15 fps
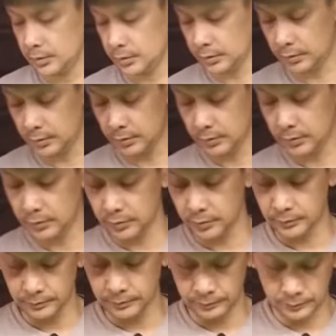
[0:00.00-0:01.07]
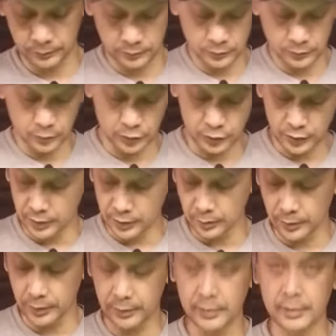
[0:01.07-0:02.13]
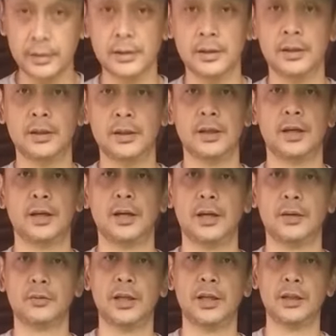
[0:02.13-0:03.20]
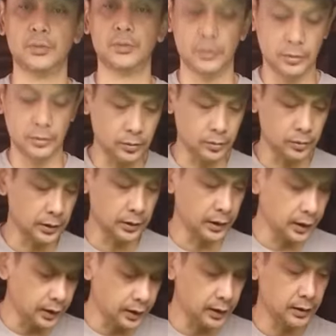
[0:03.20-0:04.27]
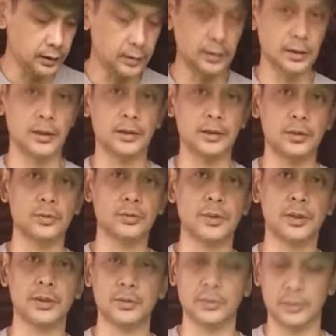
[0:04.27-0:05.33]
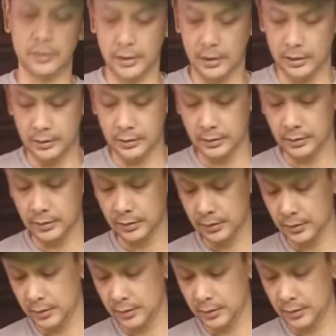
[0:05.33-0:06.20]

So to start with, I would like to introduce again the Daruma Q case.